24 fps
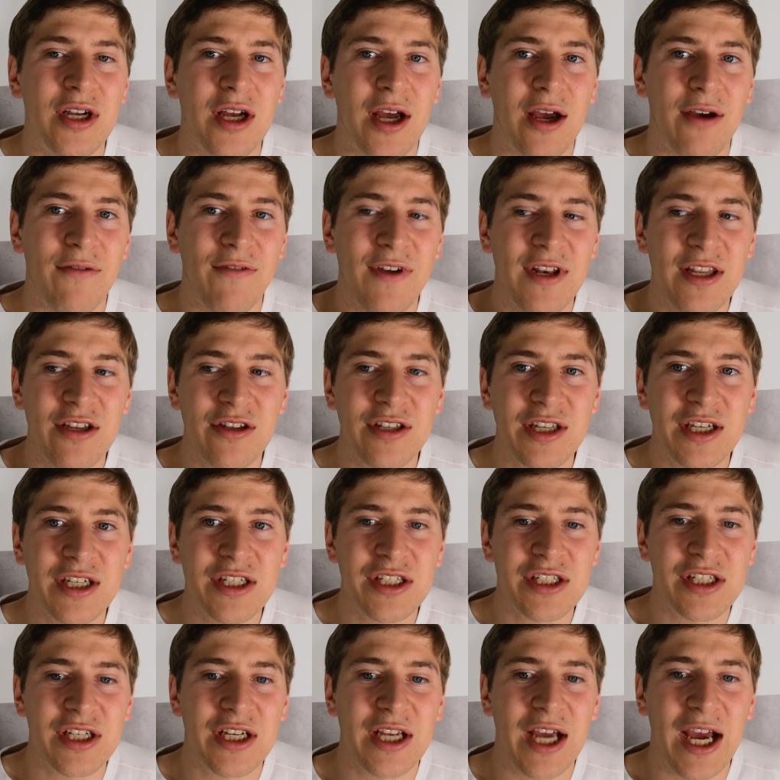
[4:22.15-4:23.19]
Äh, wenn ihr die
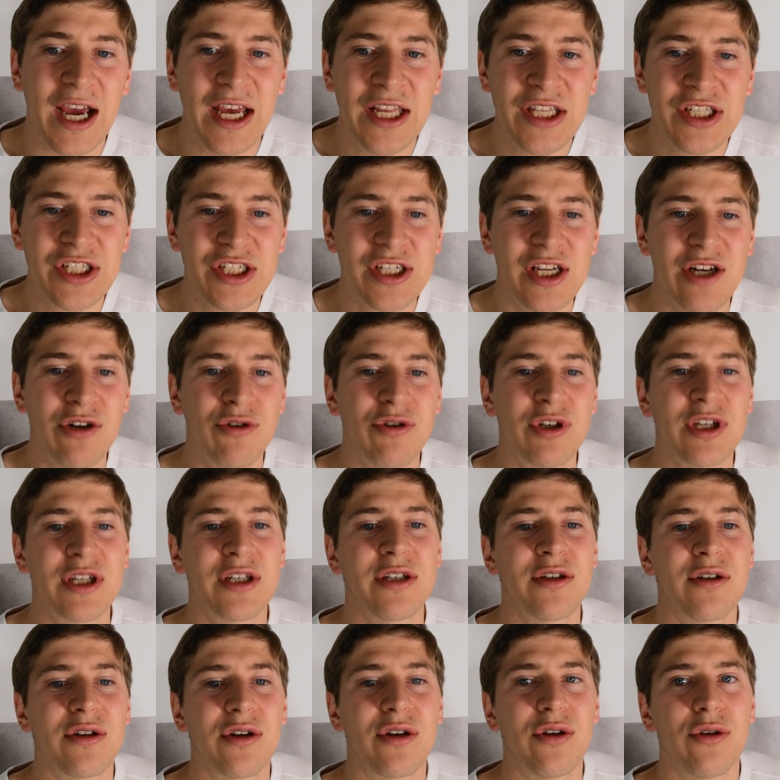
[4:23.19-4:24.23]
richtigen
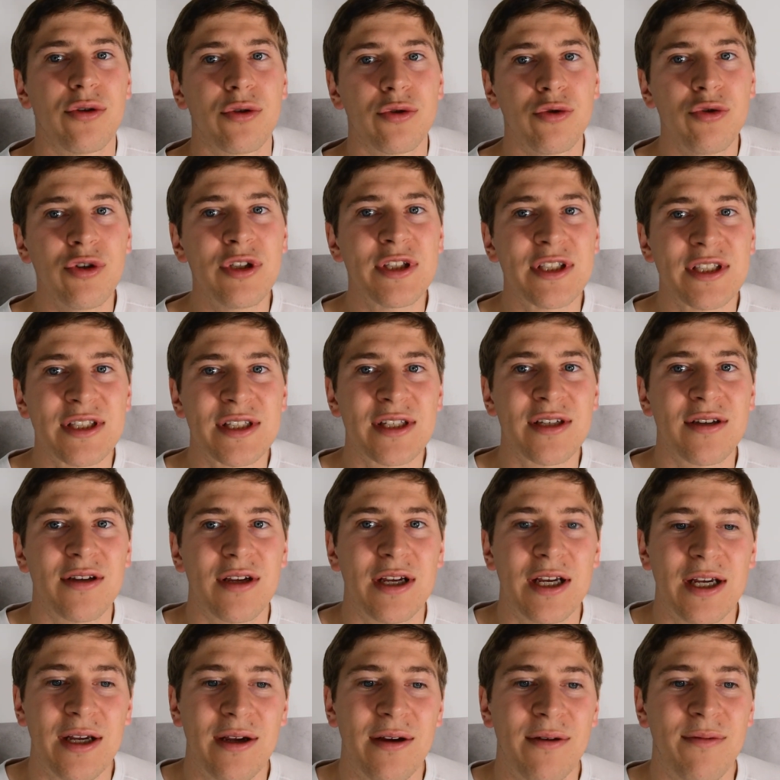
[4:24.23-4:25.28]
Einstellungen nutzt,
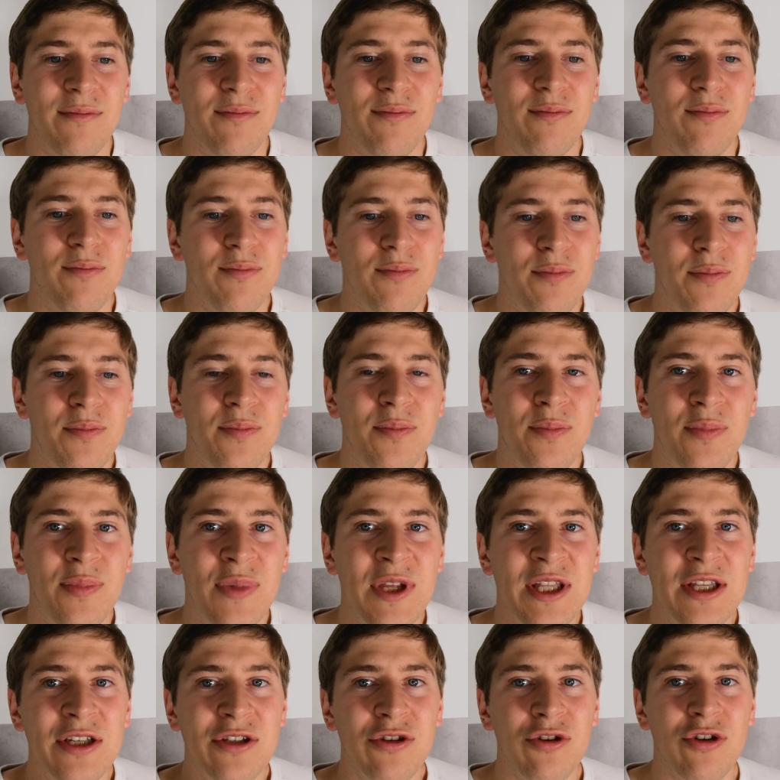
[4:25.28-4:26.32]
äh,
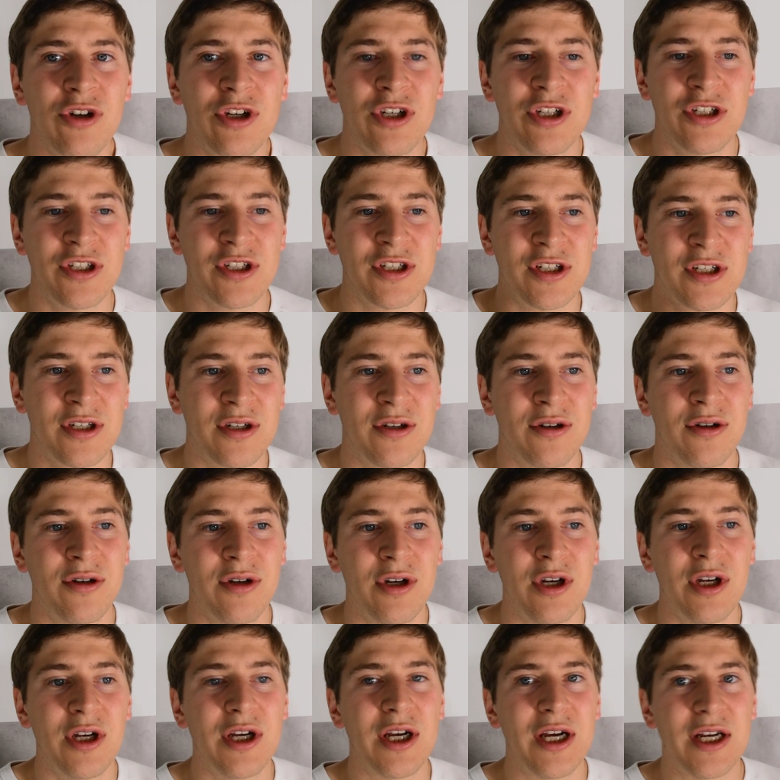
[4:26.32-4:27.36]
bietet euch
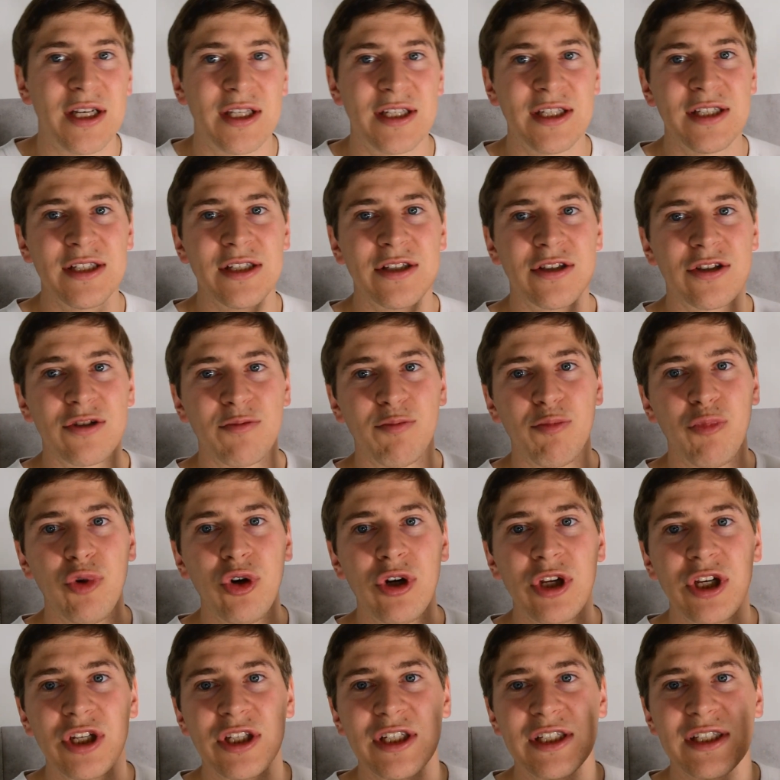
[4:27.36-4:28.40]
äh, dieses
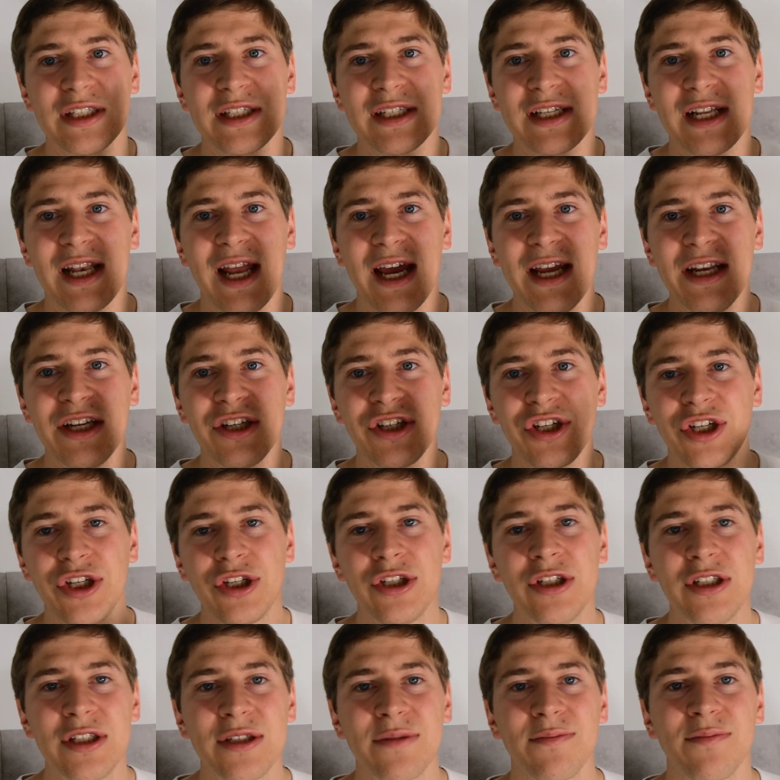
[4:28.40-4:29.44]
Symbol hier, dieses kleine
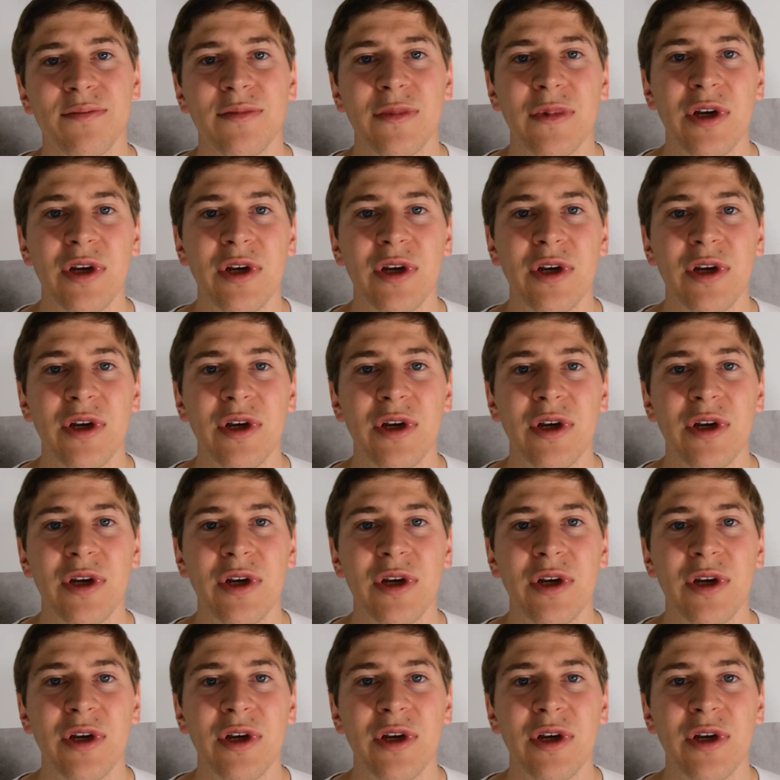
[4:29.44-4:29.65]
Schild,